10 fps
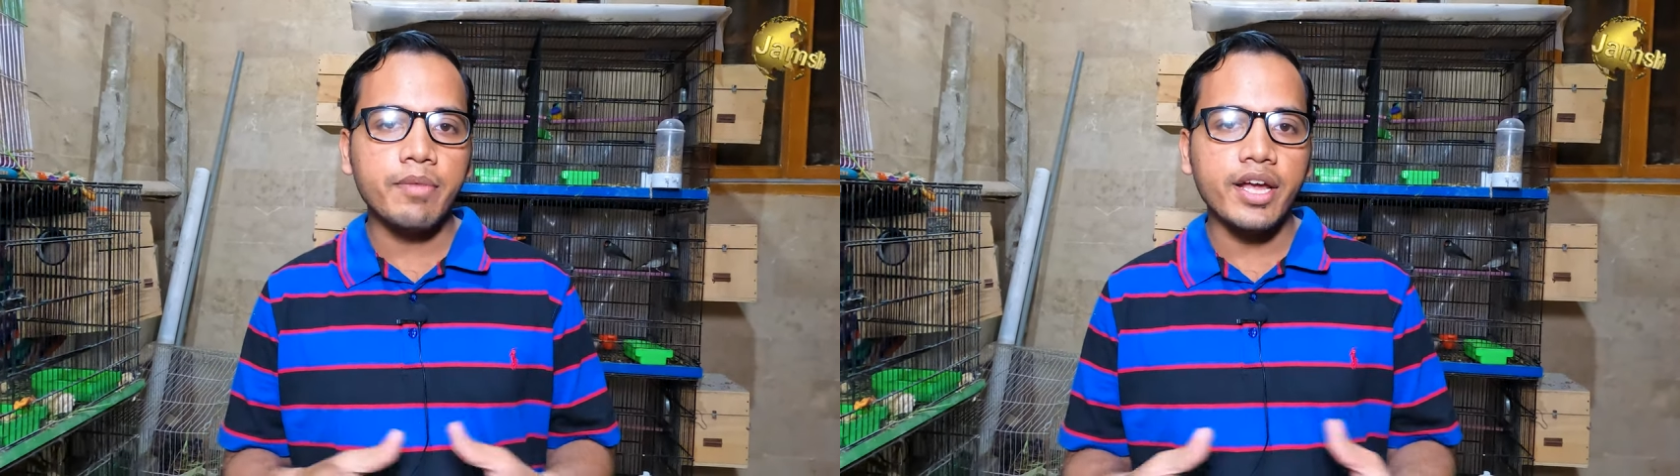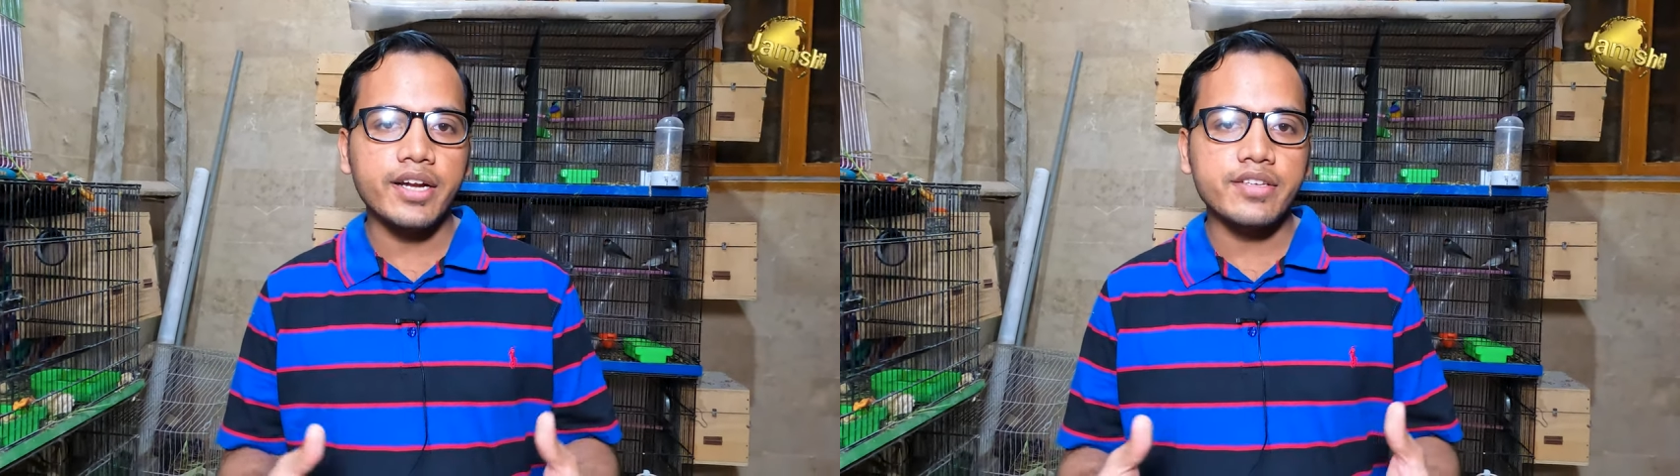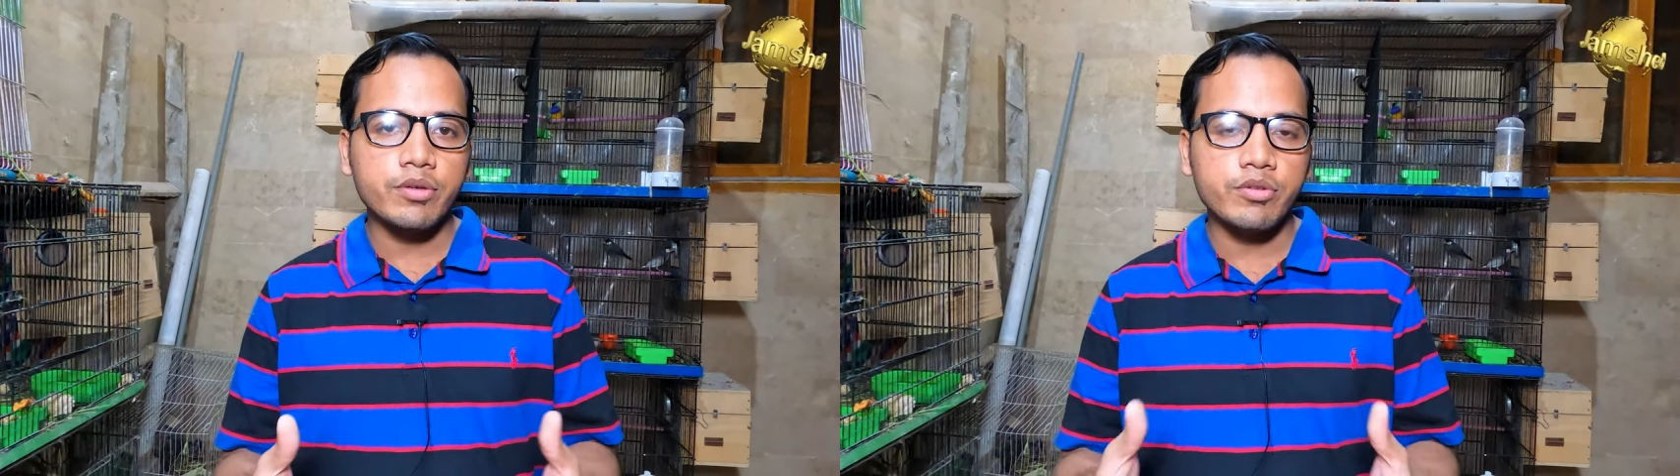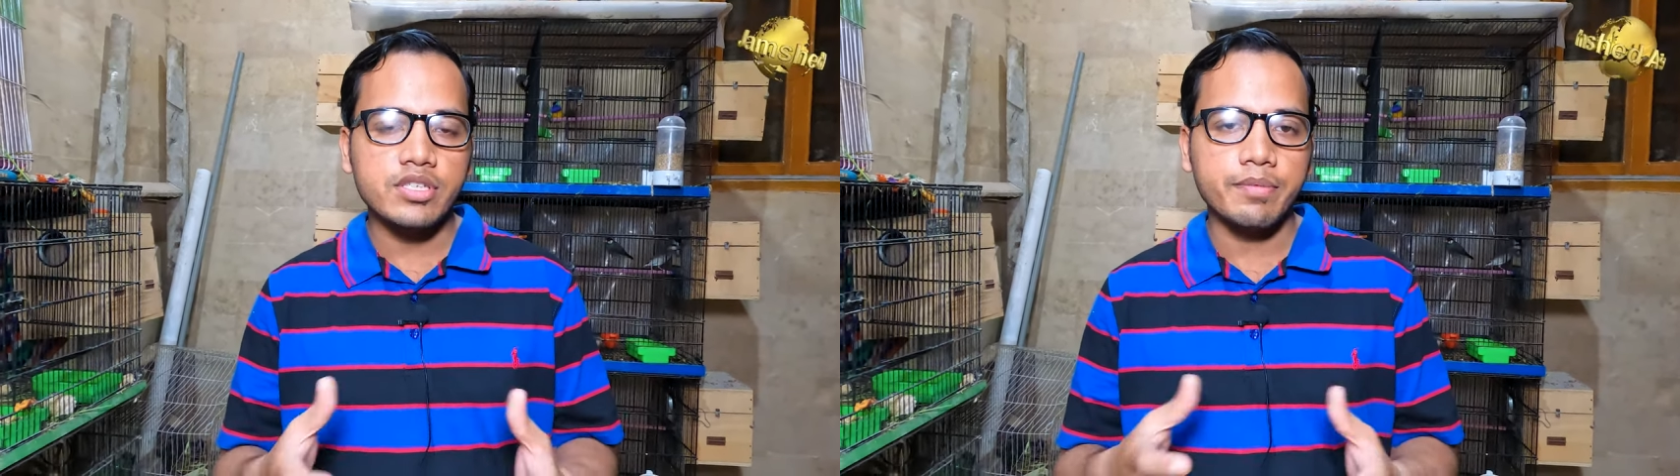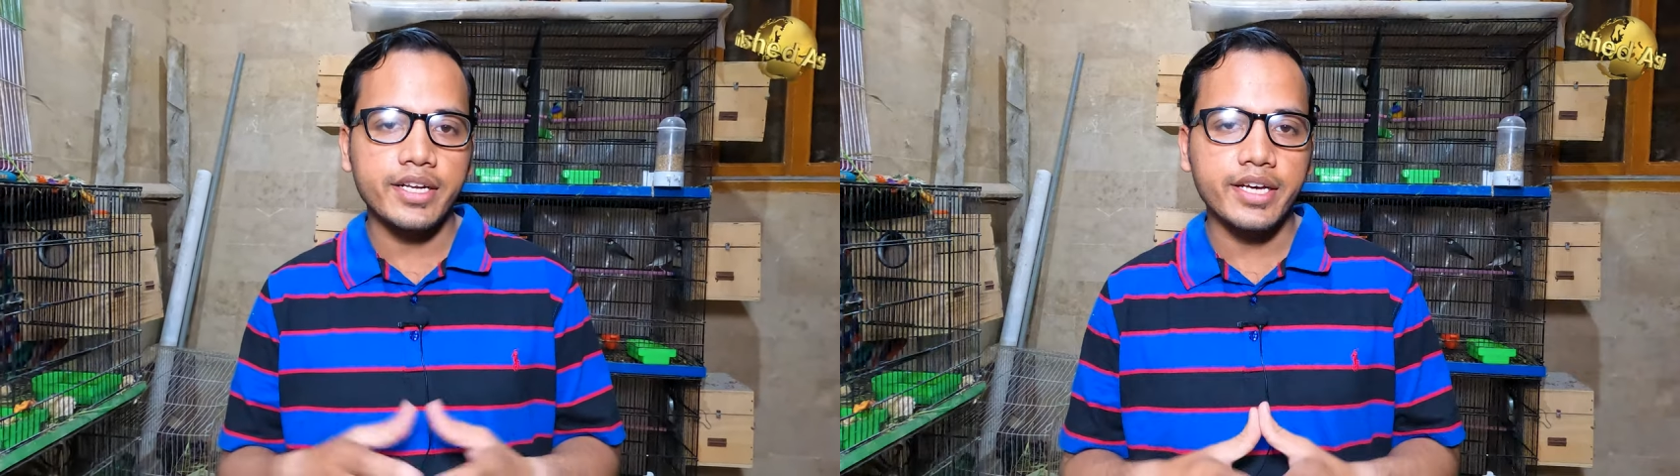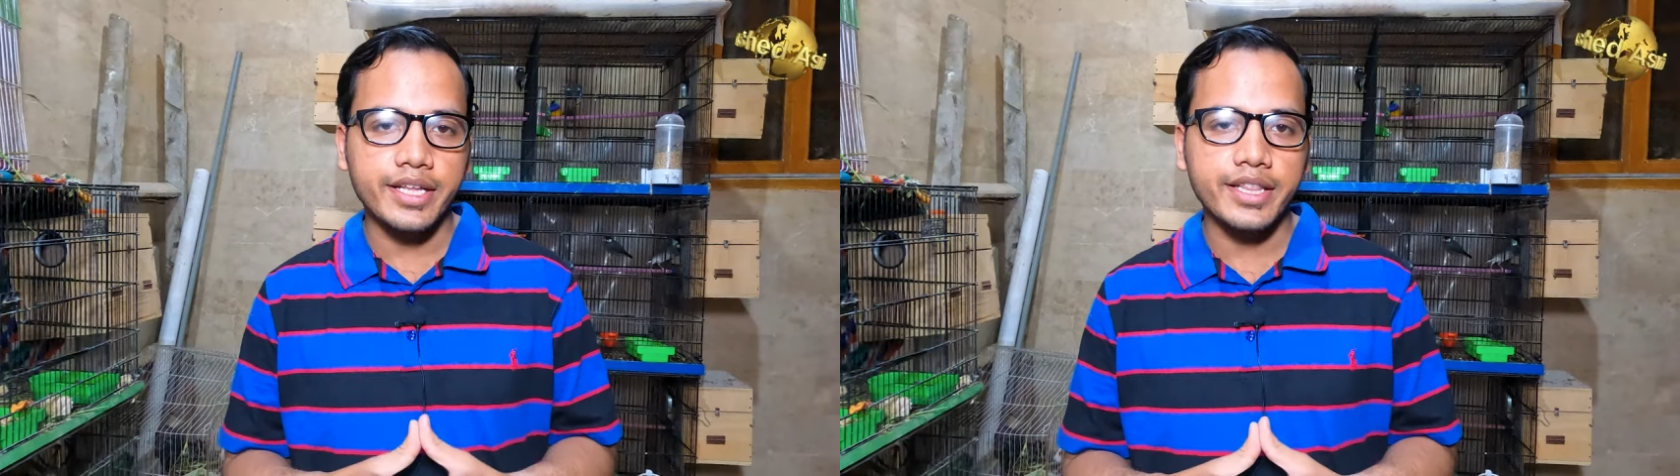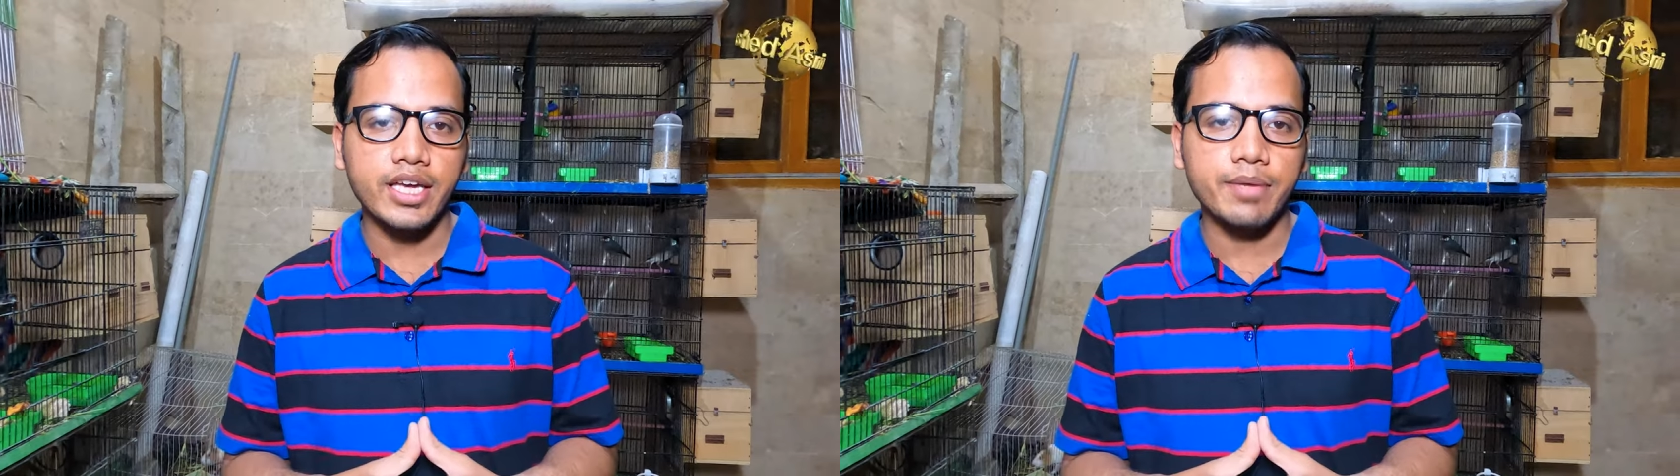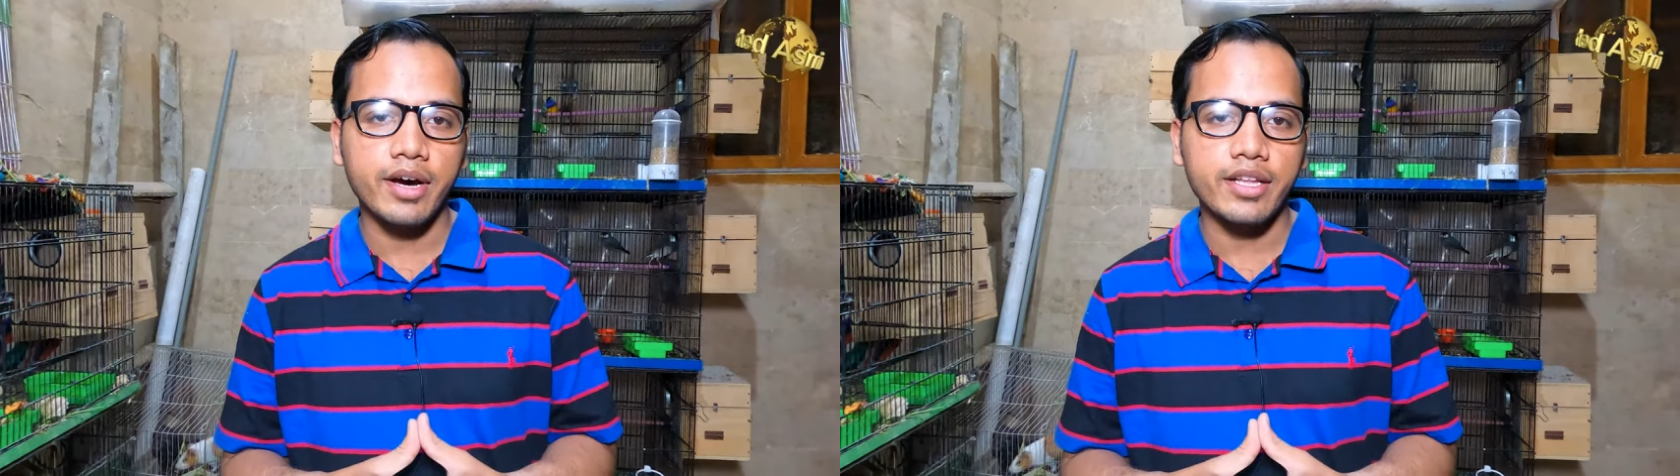मार्केट से कुछ सामान ख़रीदने
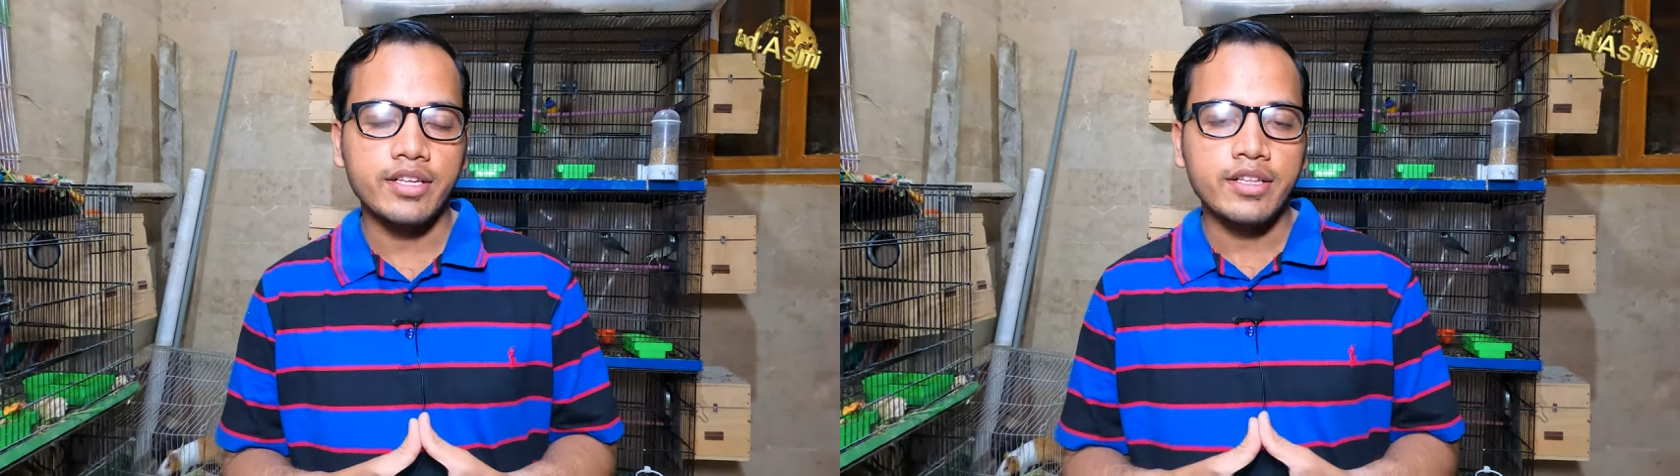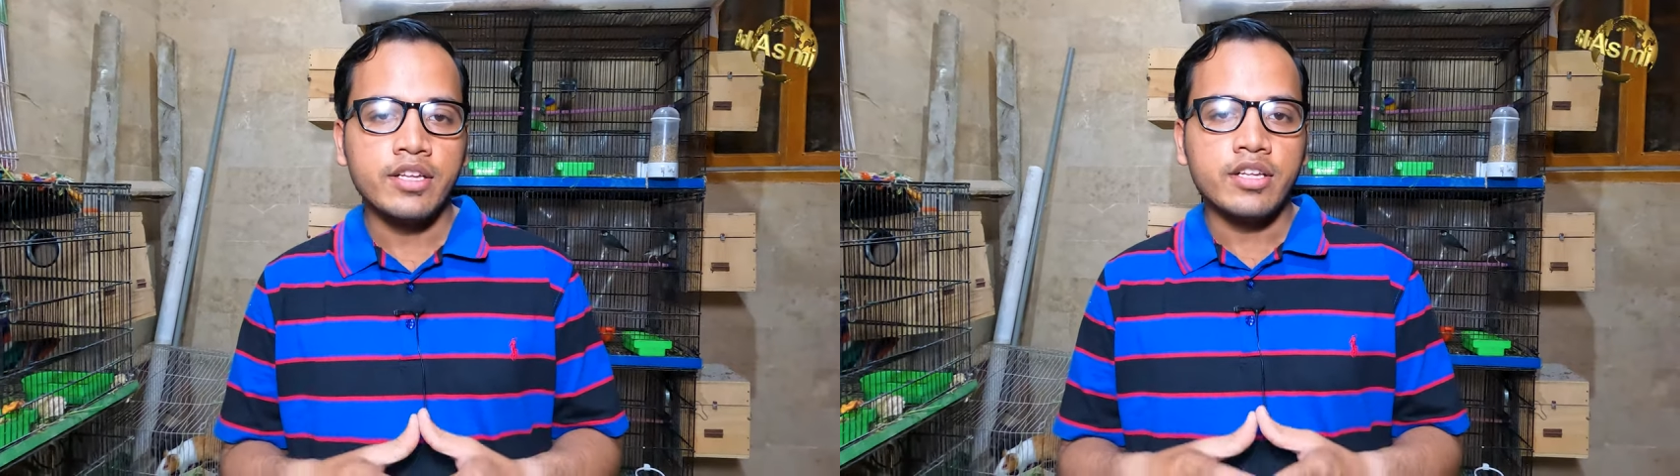के बाद